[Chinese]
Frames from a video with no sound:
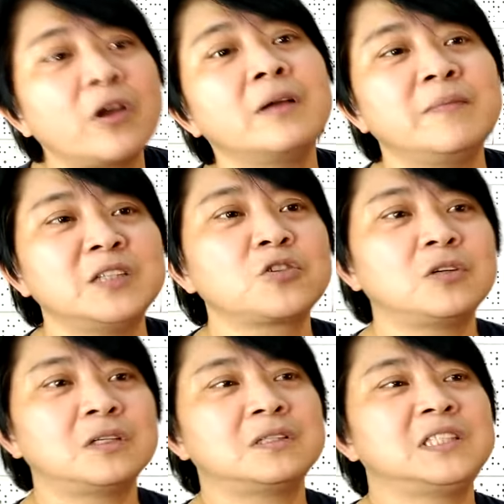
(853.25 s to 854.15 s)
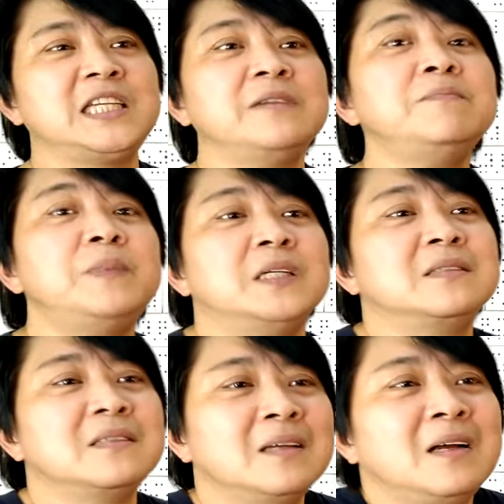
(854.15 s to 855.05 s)
对，没错，千
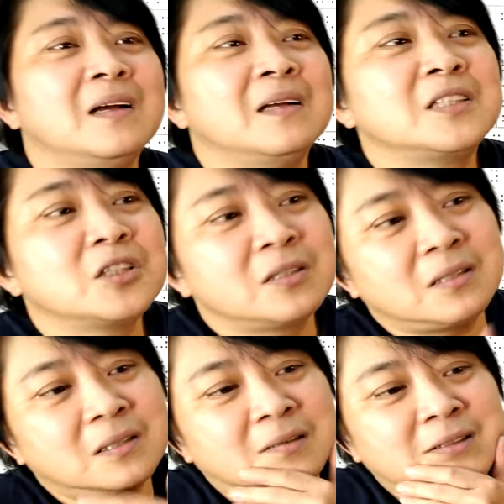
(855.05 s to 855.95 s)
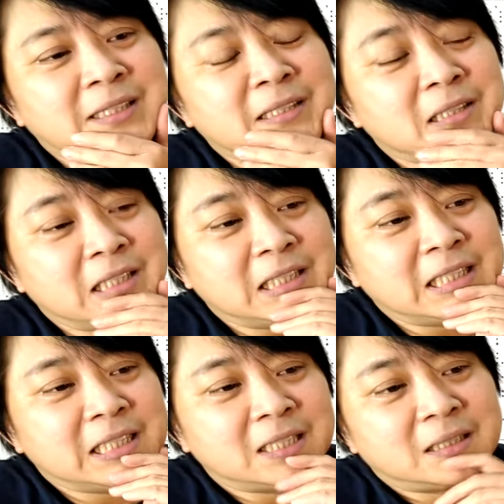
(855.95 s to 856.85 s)
本就是将近
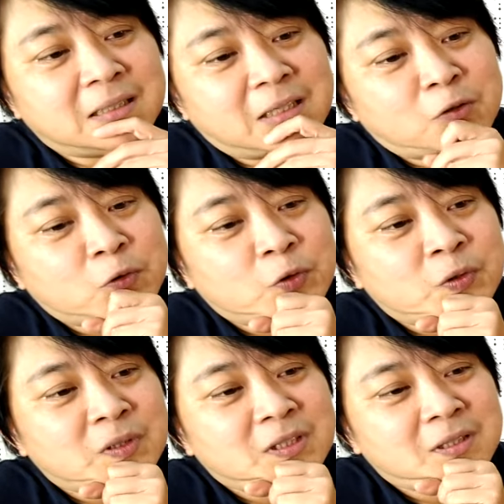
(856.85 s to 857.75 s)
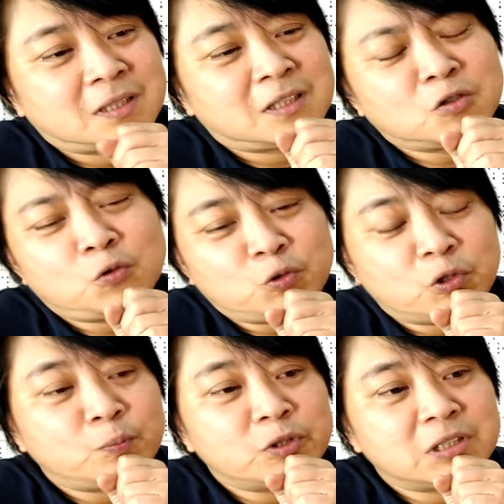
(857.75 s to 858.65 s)
一千个鸟居。可是我觉
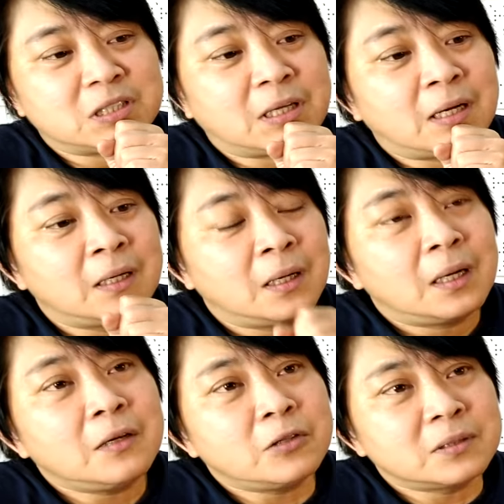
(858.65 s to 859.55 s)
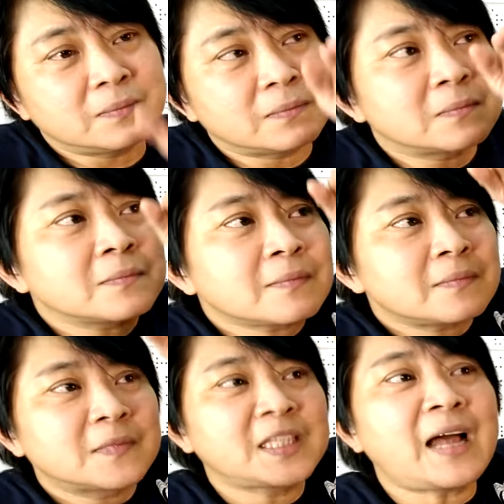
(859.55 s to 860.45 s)
得不值啊，因为
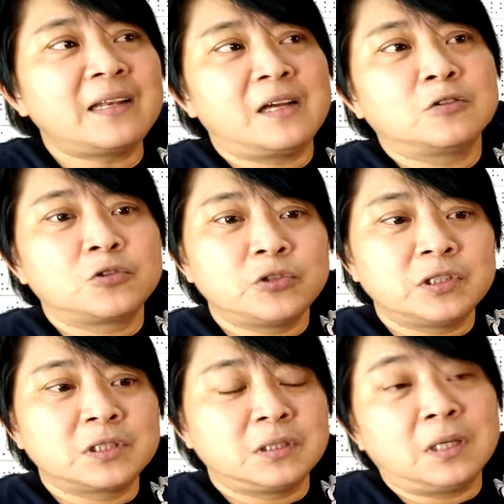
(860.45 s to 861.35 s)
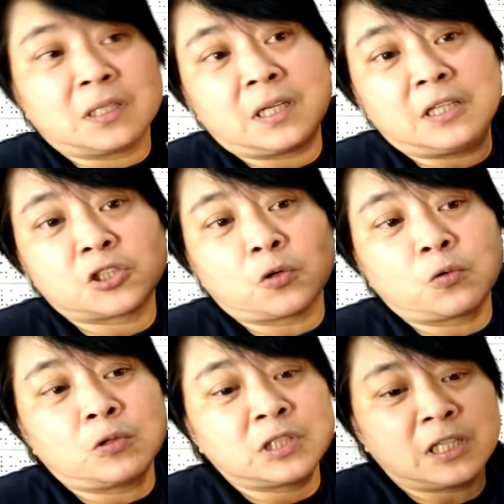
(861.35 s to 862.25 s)
大鸟居是人可以走
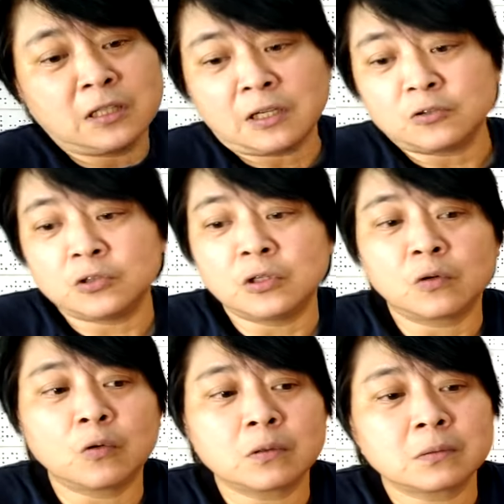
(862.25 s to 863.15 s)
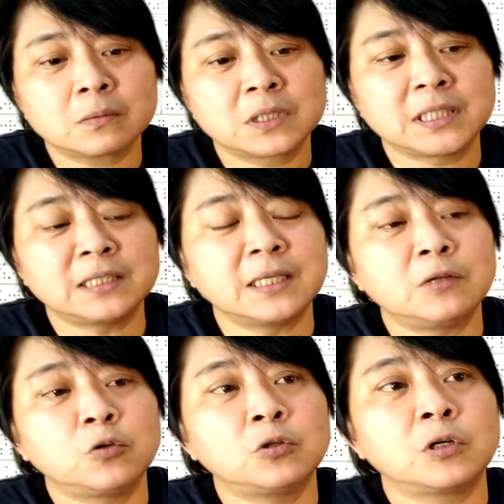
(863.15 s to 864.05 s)
过，小鸟居都散
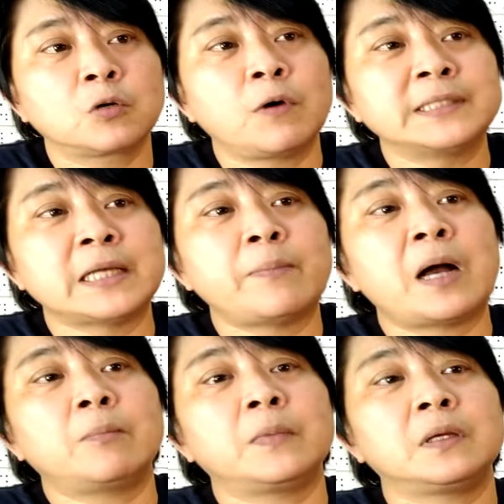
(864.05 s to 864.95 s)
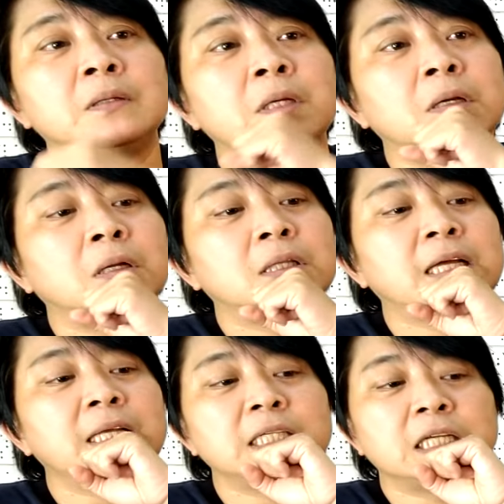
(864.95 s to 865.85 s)
散落落挂在旁边，
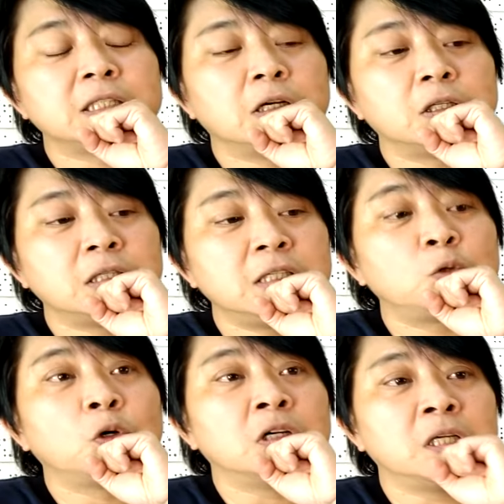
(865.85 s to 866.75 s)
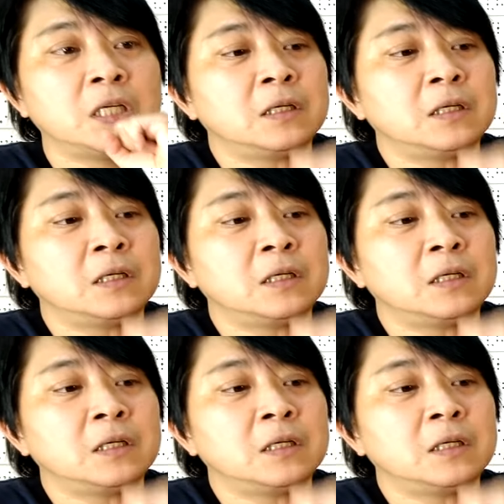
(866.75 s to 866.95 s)
大大小小的一堆。